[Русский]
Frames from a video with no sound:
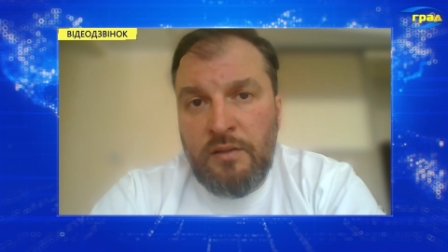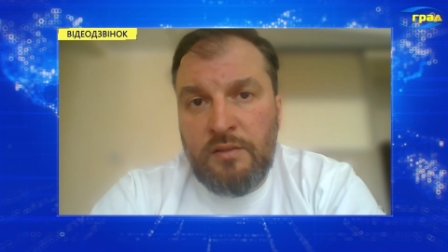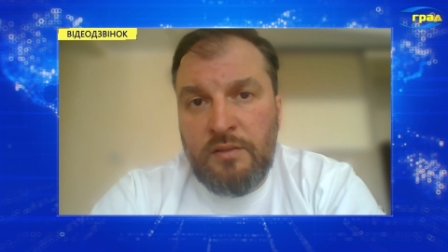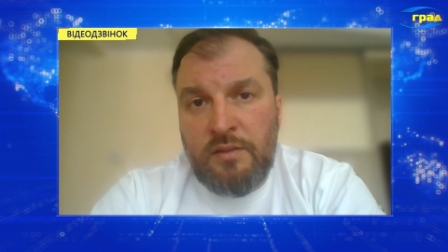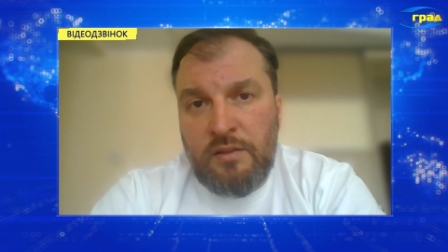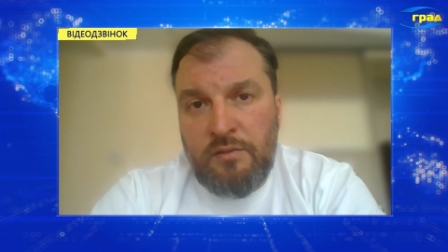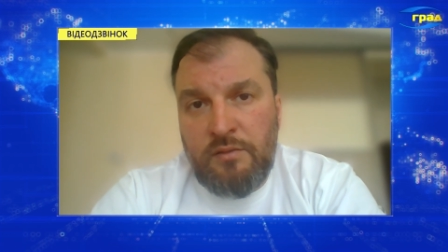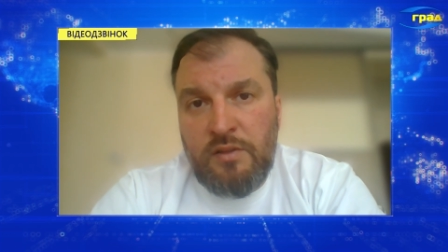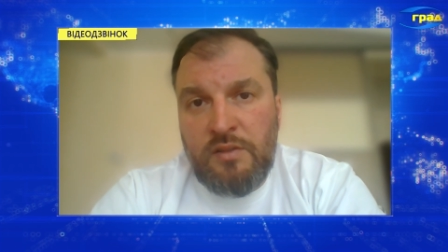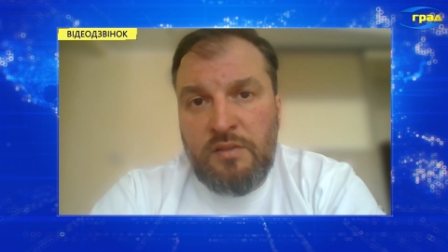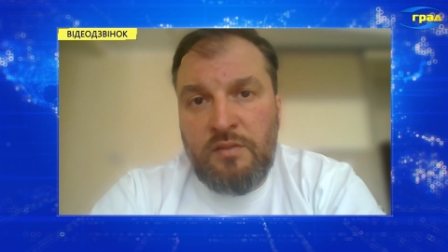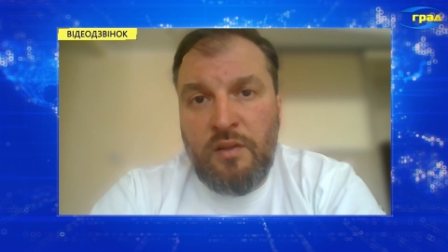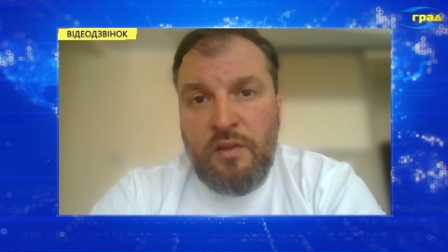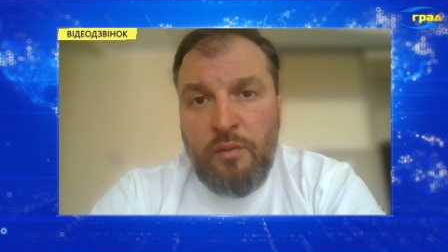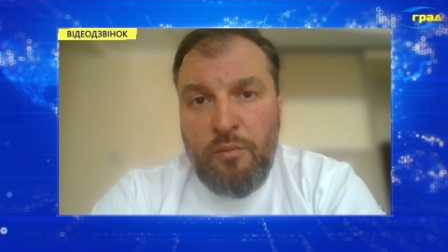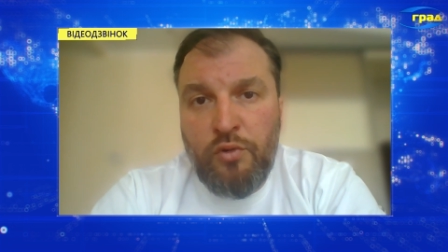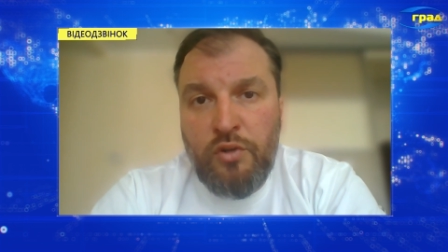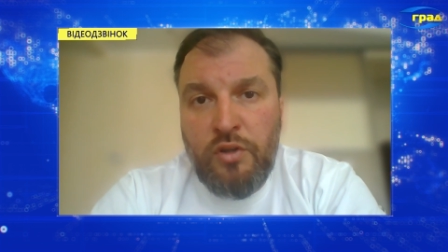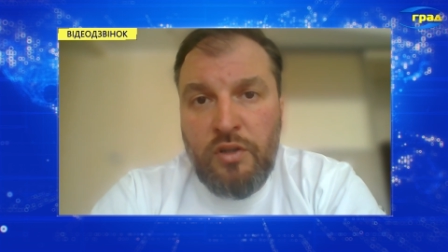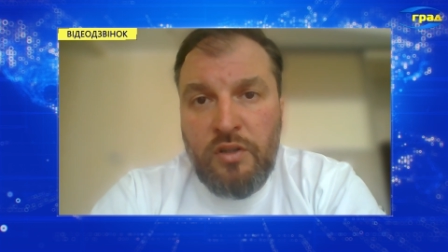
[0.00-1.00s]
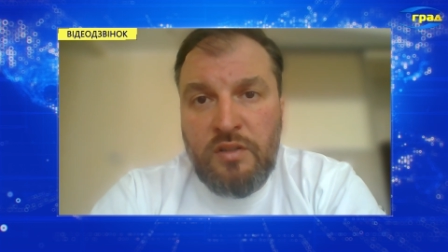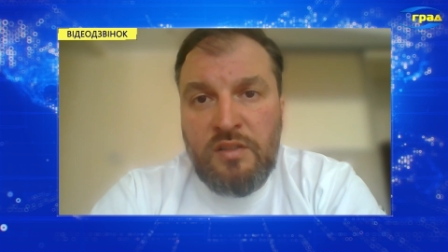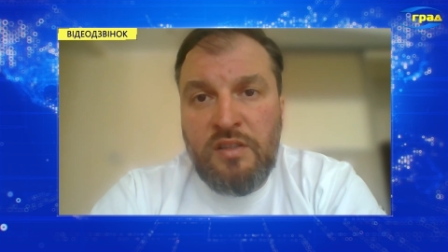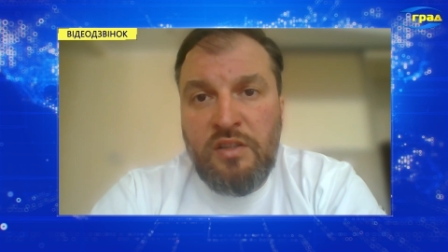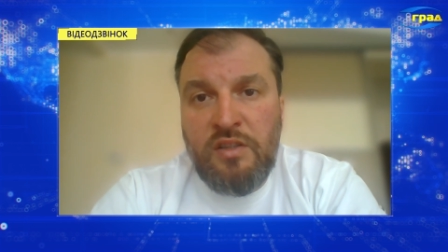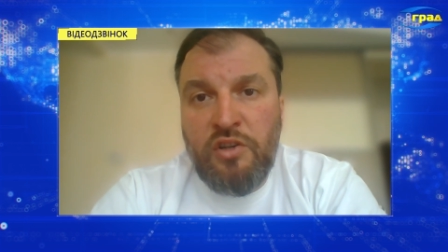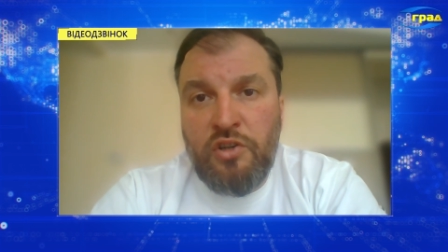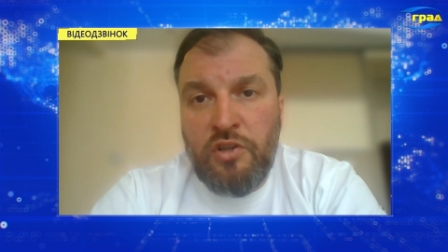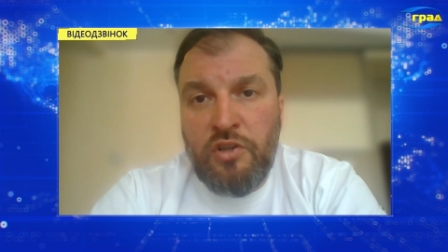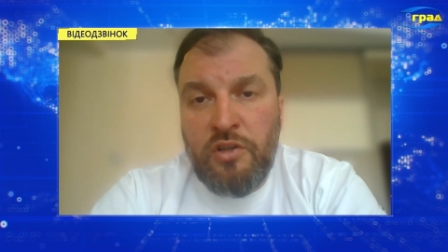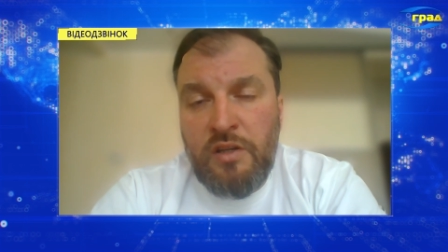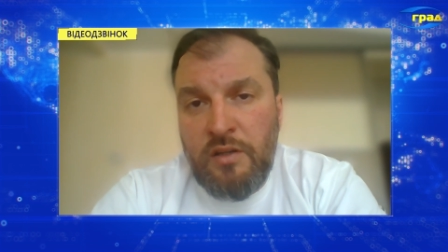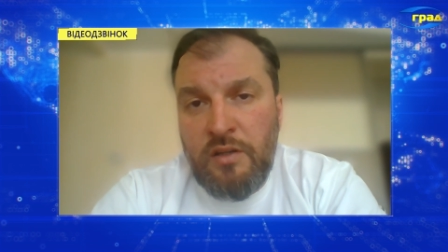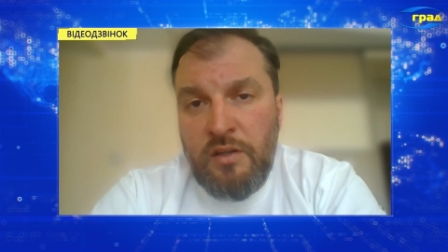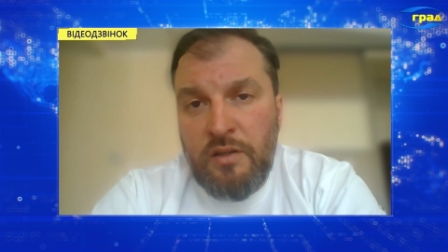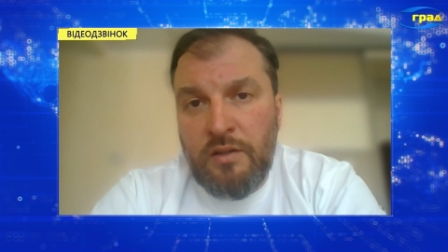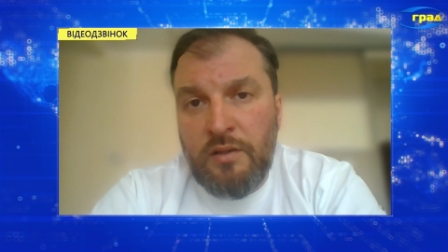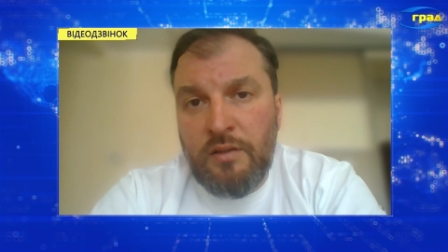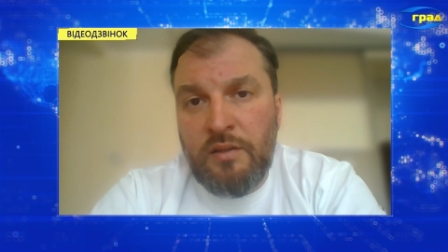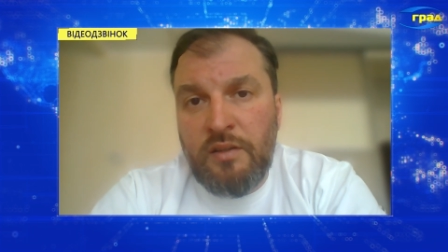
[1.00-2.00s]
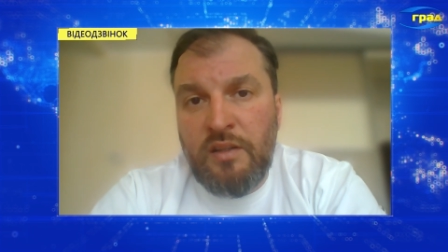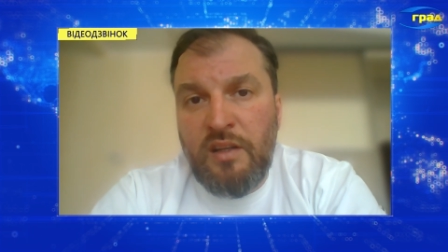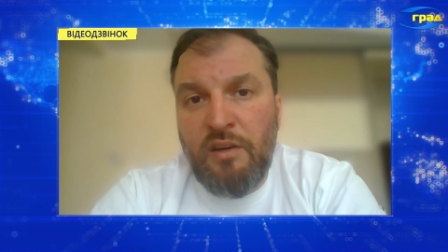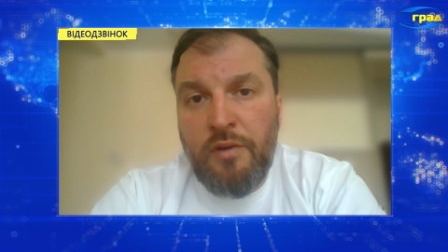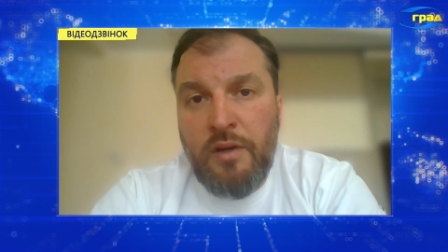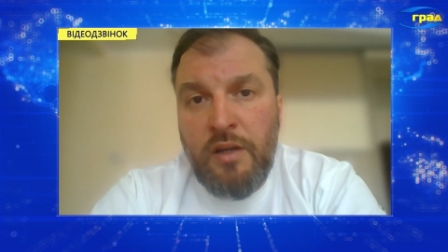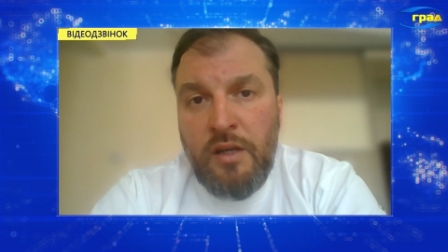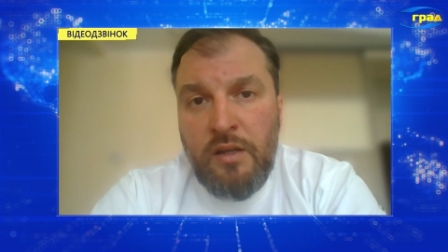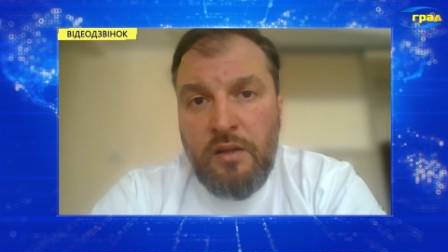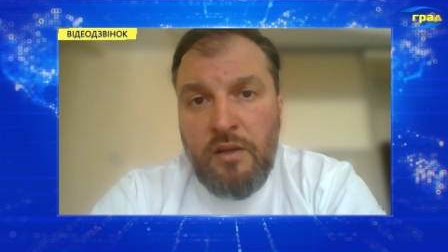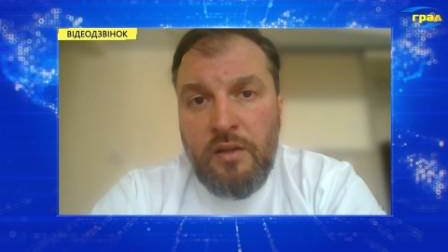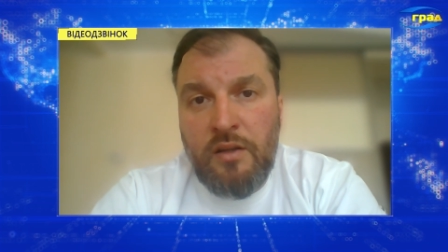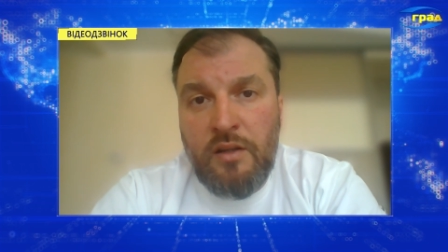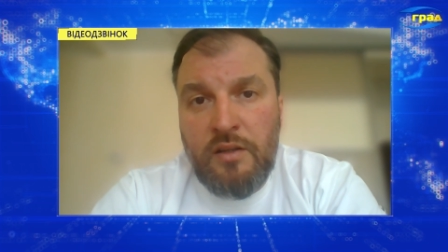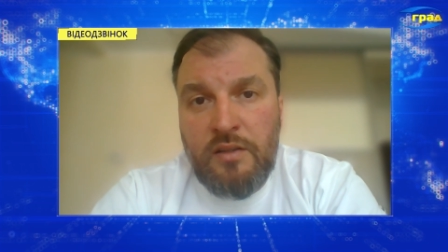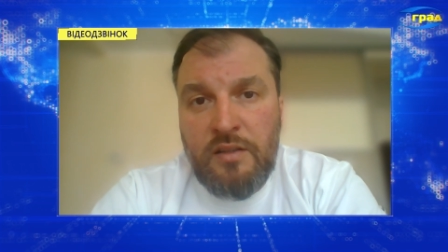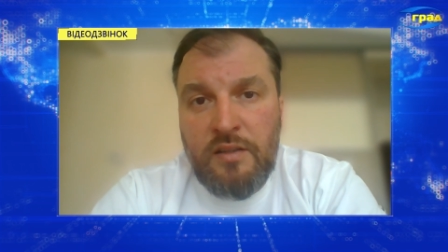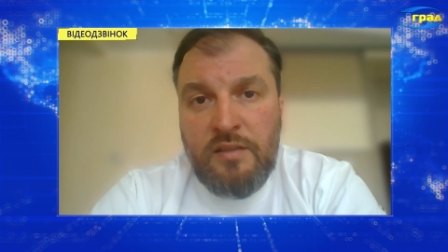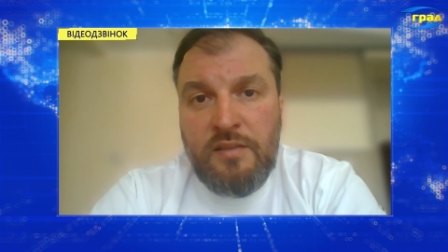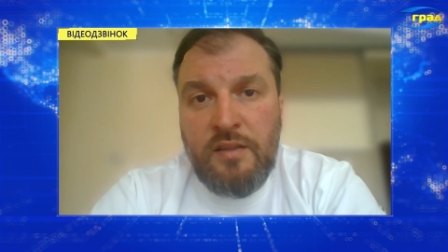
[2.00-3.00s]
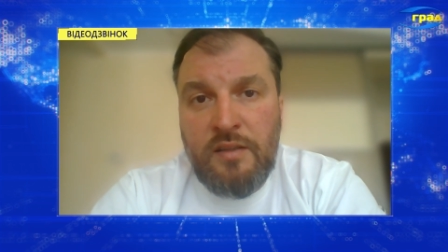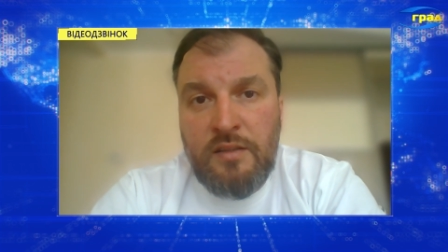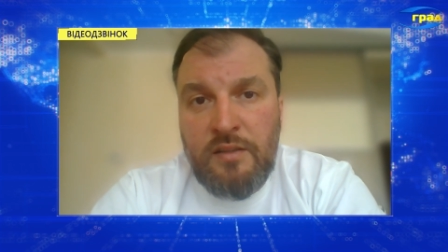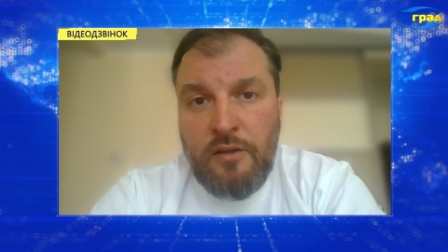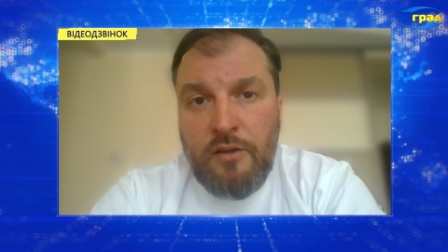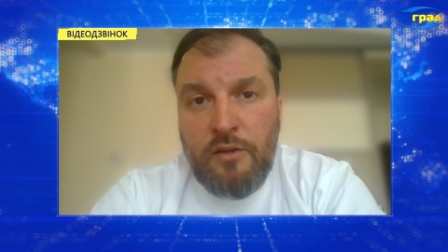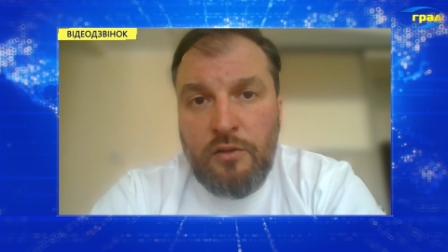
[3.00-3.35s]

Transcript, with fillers: и, соответственно, будет снижение давления на те сети,